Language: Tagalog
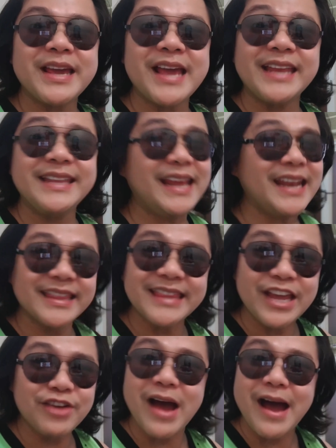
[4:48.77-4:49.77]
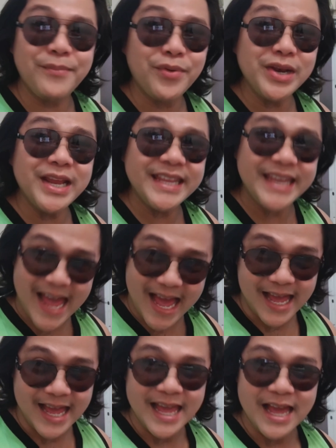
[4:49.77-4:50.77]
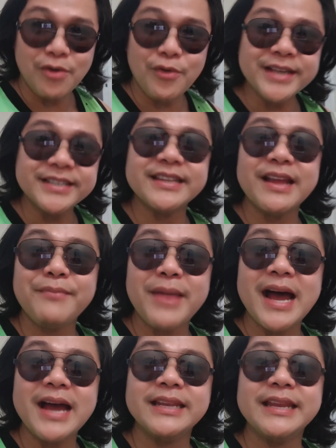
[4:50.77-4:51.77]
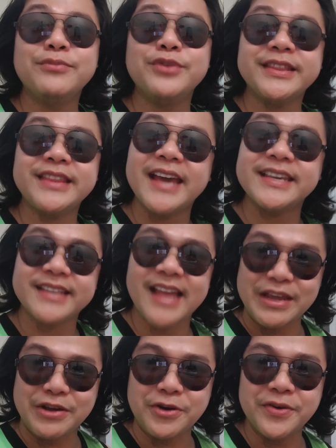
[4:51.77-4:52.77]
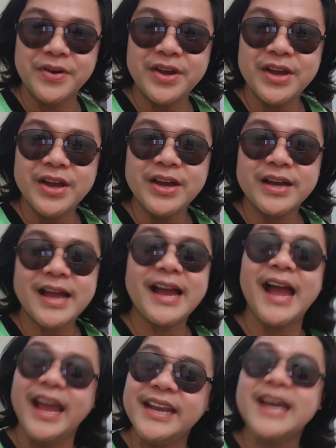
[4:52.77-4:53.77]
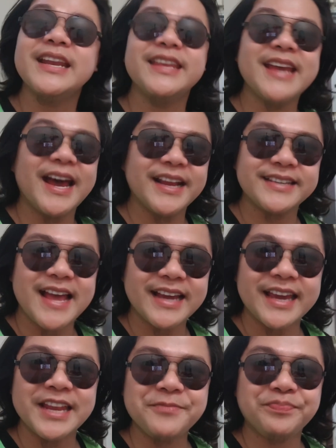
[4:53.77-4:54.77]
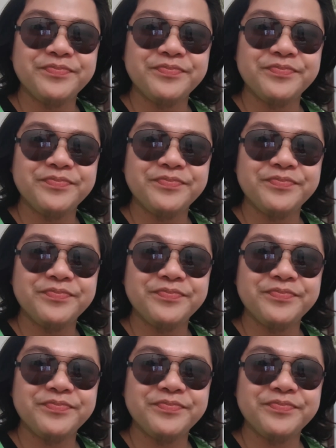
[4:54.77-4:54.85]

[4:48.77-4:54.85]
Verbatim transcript: Kaya hindi na tayo habulin niya once na ma-demonetize tayo. Kagaya na nangyari sa akin.